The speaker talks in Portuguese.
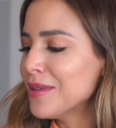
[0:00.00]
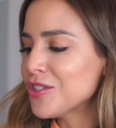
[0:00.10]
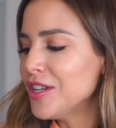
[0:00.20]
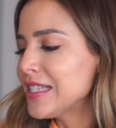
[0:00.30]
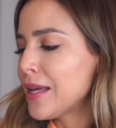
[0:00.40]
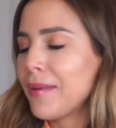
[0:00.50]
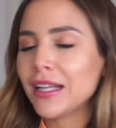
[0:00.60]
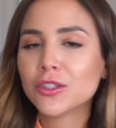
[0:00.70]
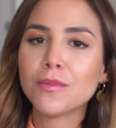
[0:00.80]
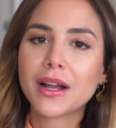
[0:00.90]
imagine esse
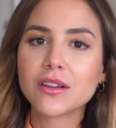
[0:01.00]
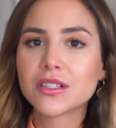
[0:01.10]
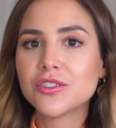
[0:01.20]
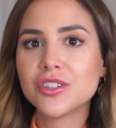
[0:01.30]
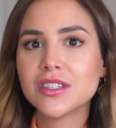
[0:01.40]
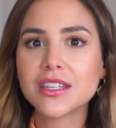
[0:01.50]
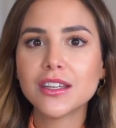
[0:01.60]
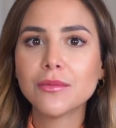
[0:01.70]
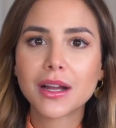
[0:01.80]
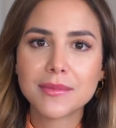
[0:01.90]
sapato com uma calça jeans
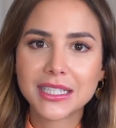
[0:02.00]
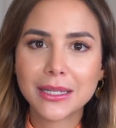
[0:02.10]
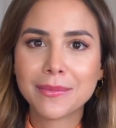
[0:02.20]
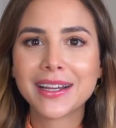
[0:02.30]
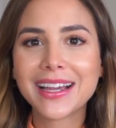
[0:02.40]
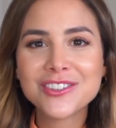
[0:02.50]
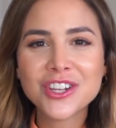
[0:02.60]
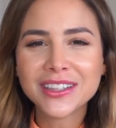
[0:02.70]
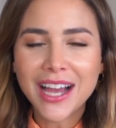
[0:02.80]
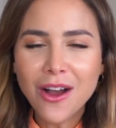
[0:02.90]
e uma camiseta branca, ele
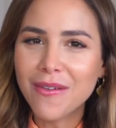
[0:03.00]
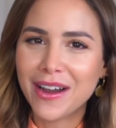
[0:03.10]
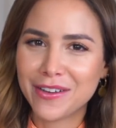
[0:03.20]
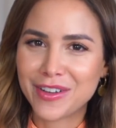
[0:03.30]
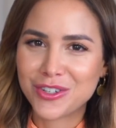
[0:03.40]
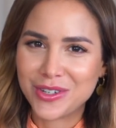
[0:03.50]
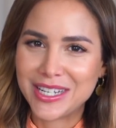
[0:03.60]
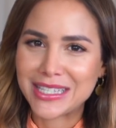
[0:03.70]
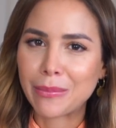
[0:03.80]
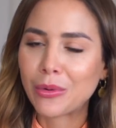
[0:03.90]
já dá um ar
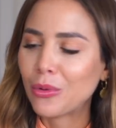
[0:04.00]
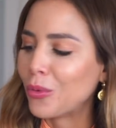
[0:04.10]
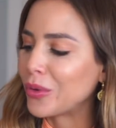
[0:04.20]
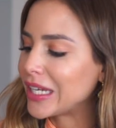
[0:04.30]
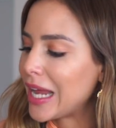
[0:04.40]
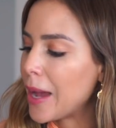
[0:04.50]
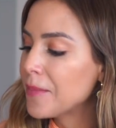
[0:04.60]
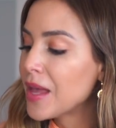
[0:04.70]
fashionista pro look, né?